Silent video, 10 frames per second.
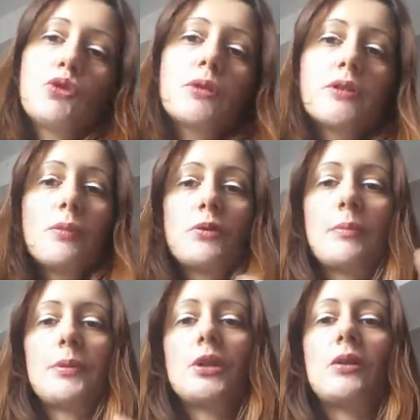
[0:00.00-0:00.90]
soltanto per una
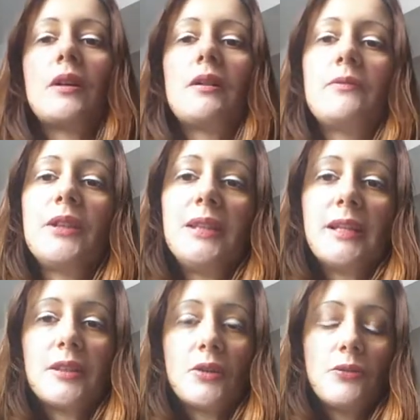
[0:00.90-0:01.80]
piccola
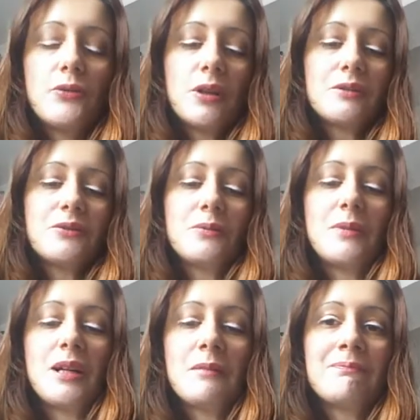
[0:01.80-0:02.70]
vendetta che ho fatto,
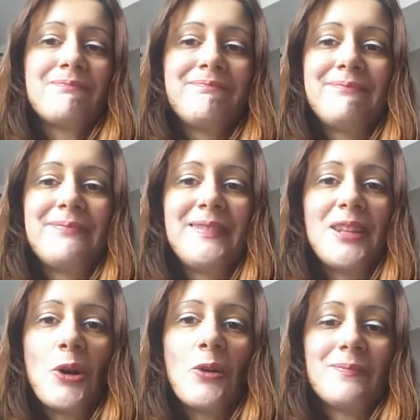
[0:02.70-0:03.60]
ma
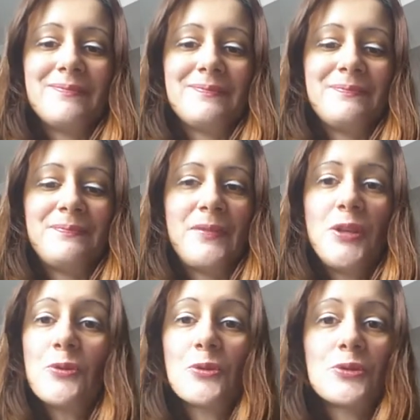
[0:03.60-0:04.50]
No, mm,
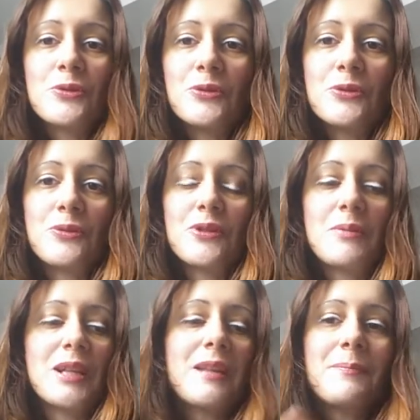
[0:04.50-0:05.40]
io non sono stronza
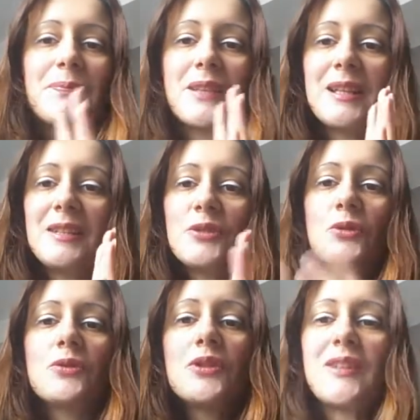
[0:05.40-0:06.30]
perché gli
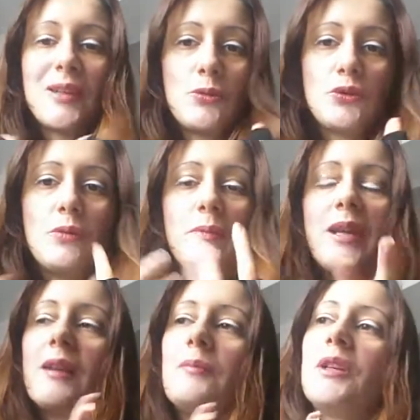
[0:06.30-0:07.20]
stronzi, secondo
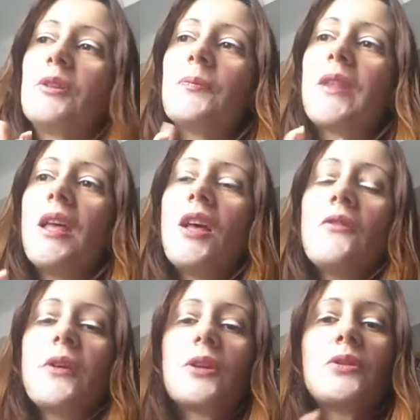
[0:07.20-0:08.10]
me almeno,
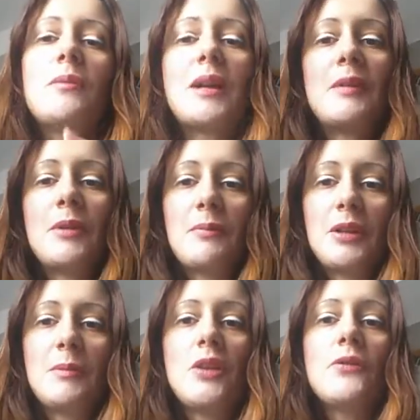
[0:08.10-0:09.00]
fanno del male per
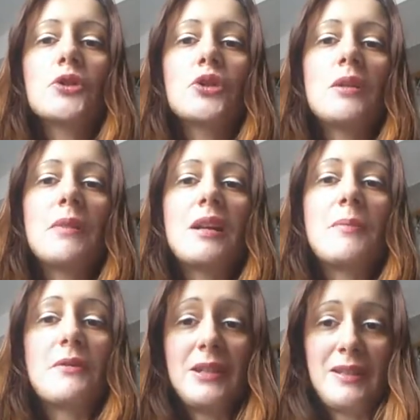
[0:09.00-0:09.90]
primi. Io faccio del male
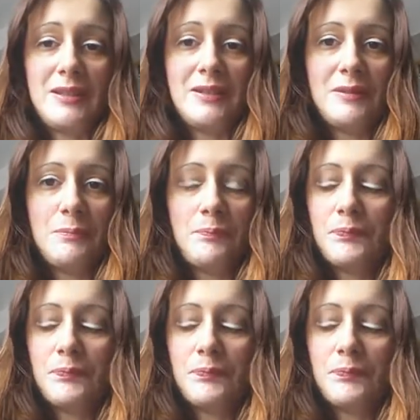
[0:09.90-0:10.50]
per vendetta.